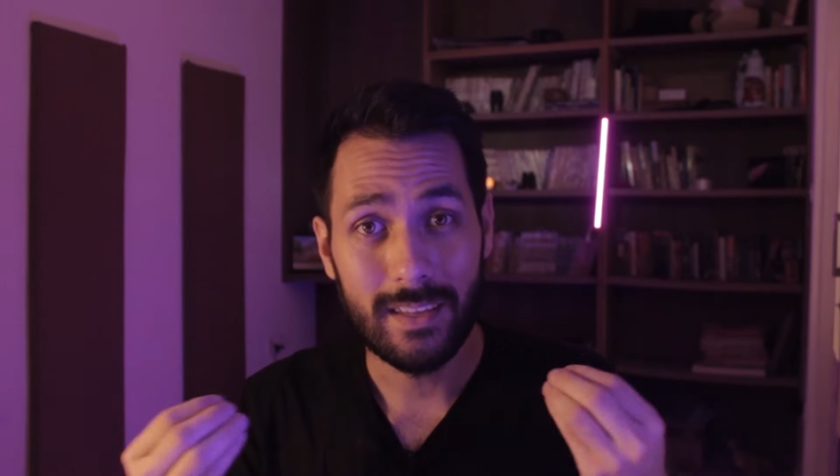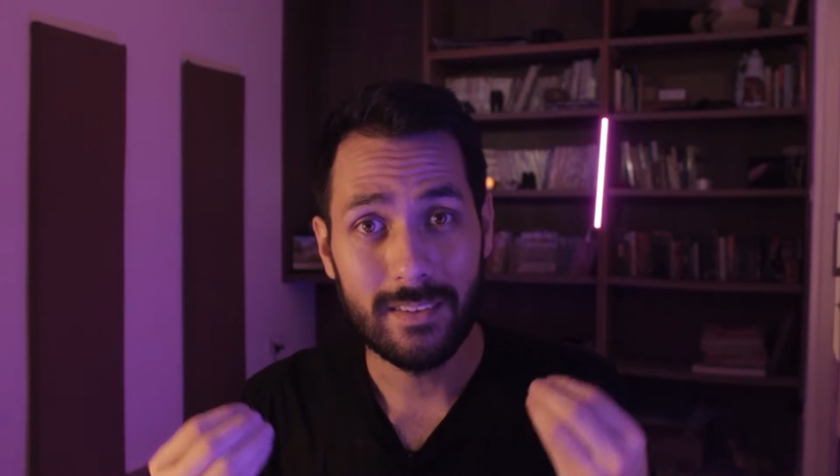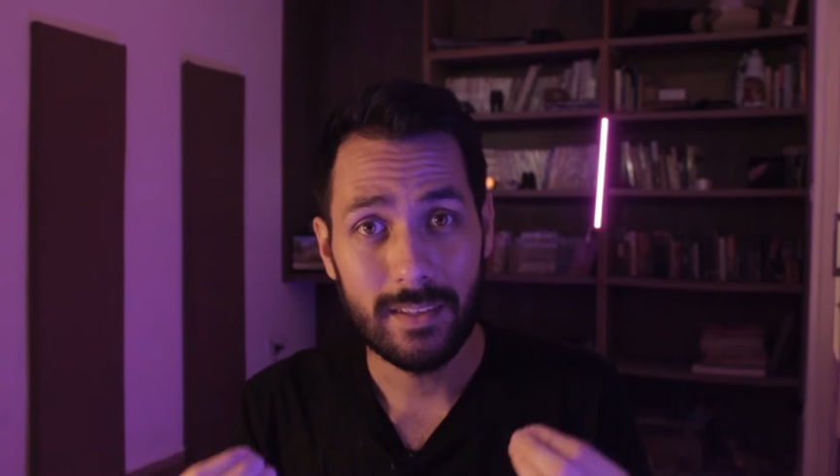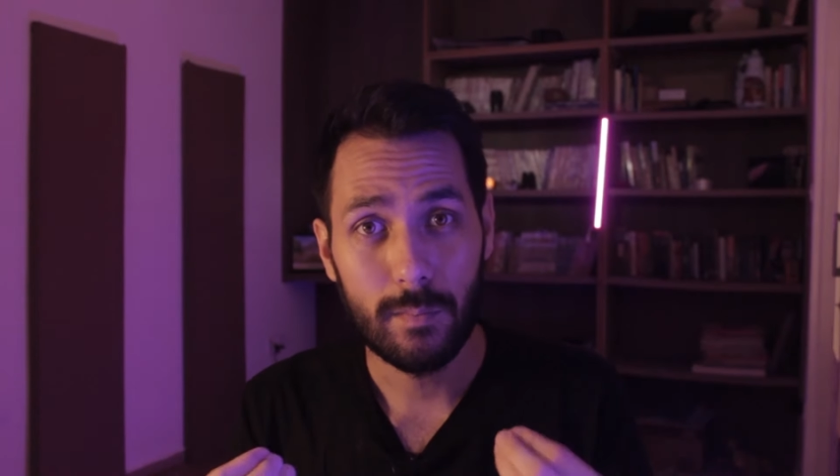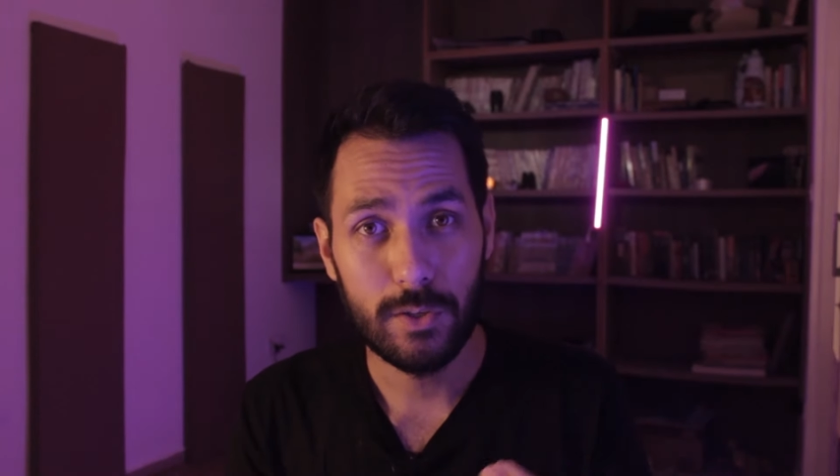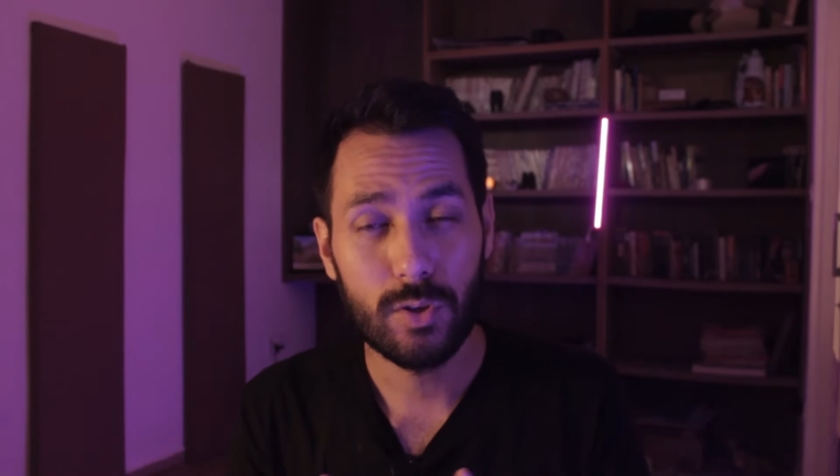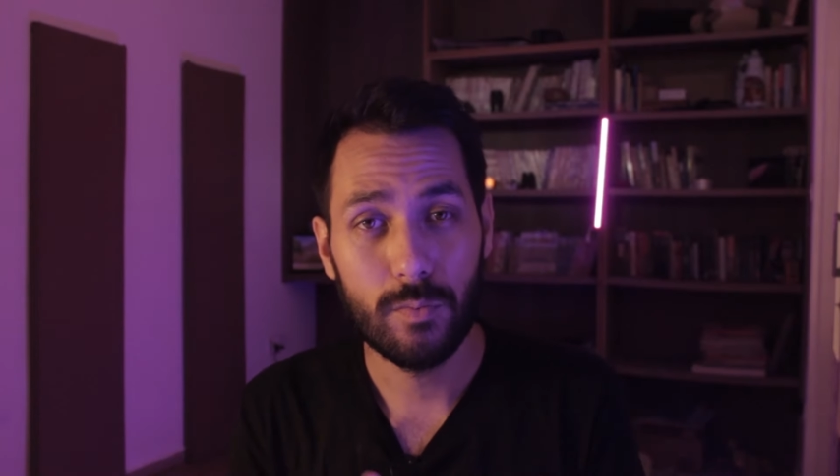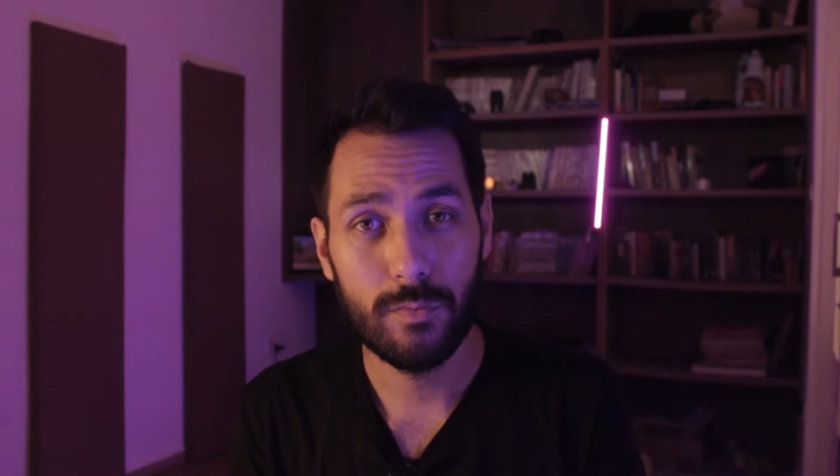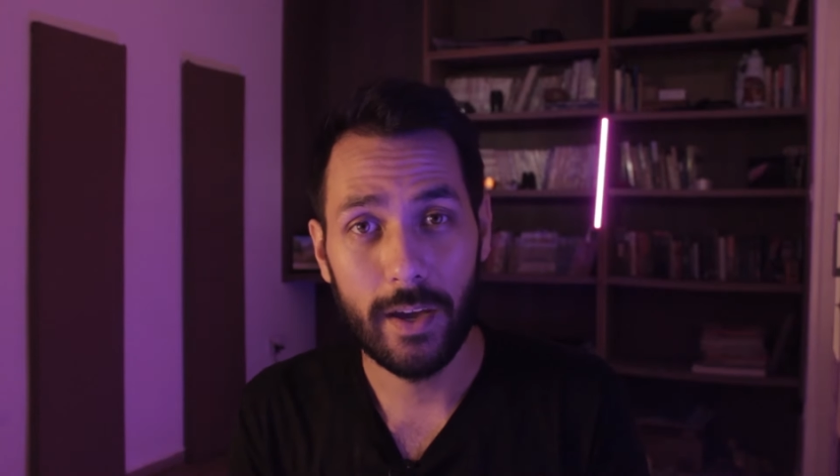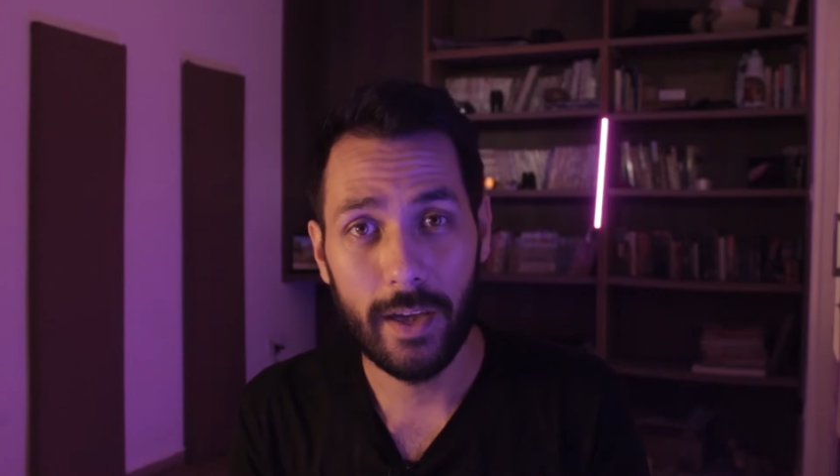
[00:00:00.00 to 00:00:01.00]
exatamente
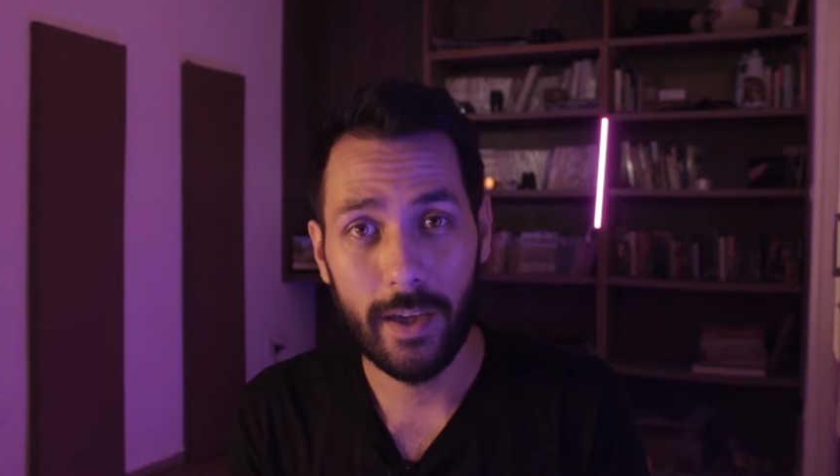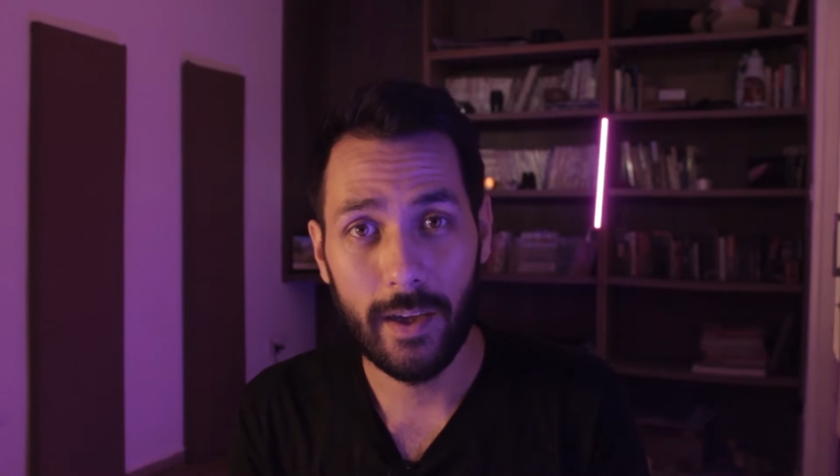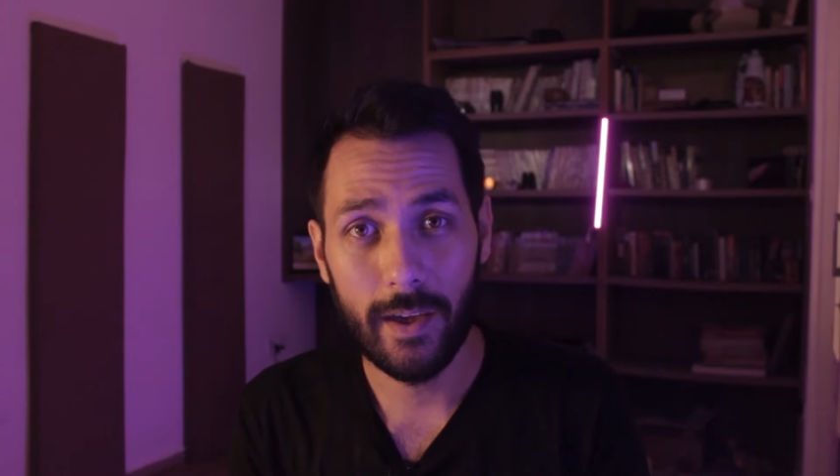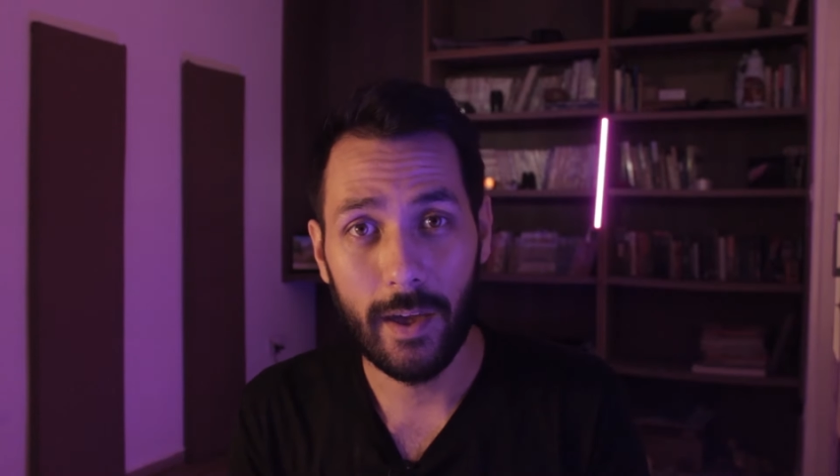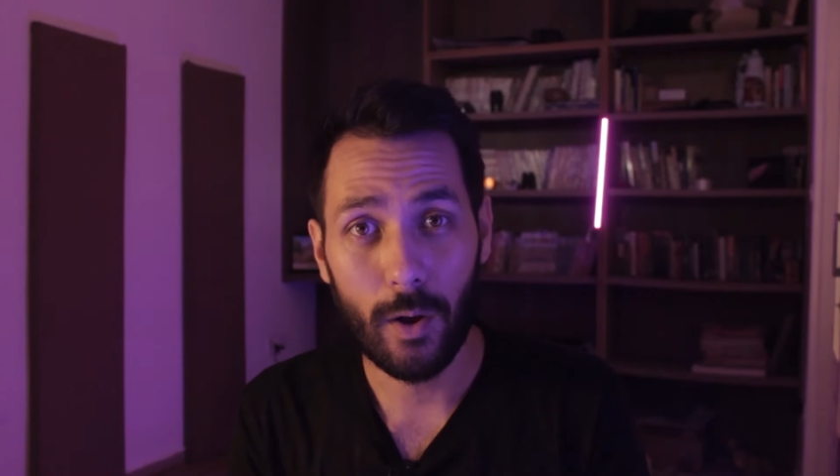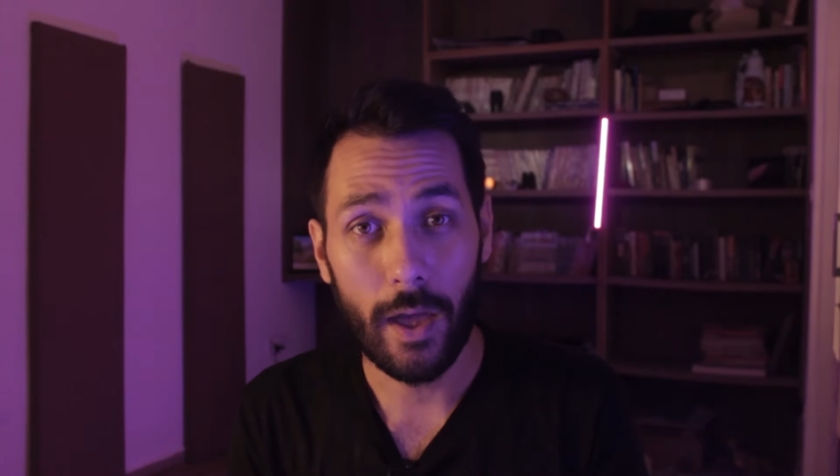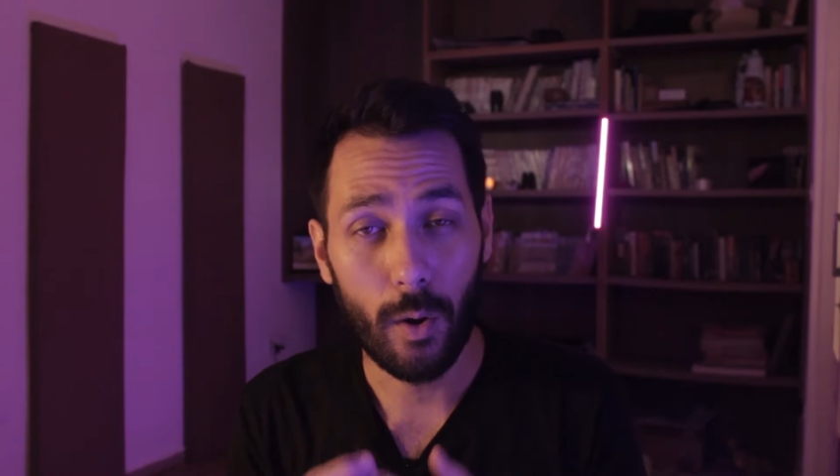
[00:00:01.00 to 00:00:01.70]
como é, é,